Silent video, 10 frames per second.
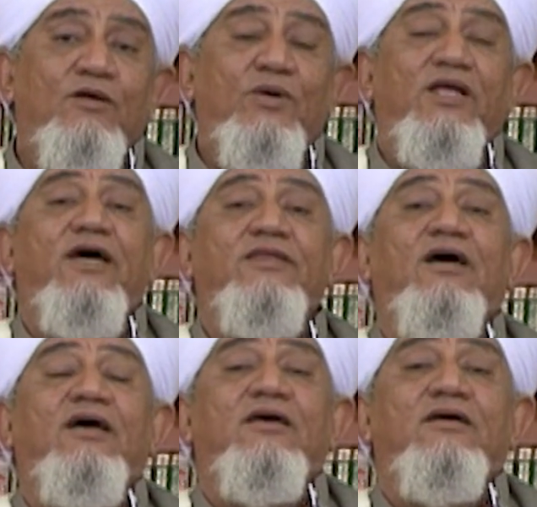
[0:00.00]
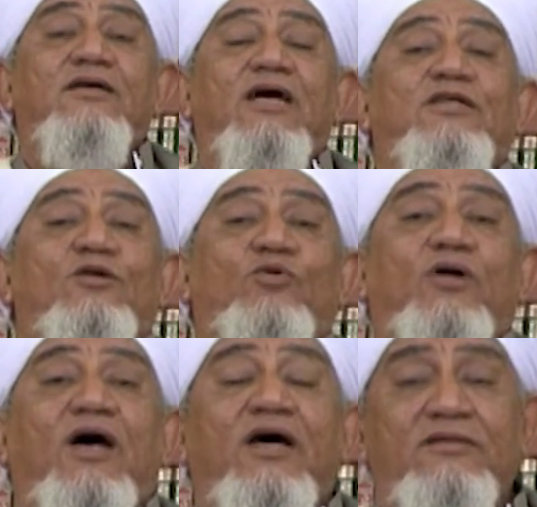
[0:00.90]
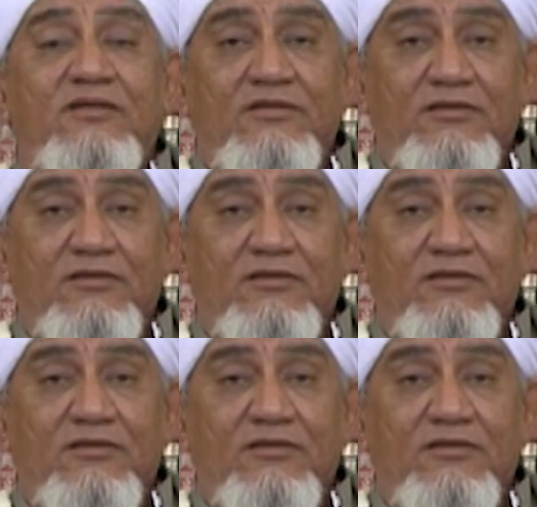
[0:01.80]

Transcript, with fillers: ولهذا يأتي القرآن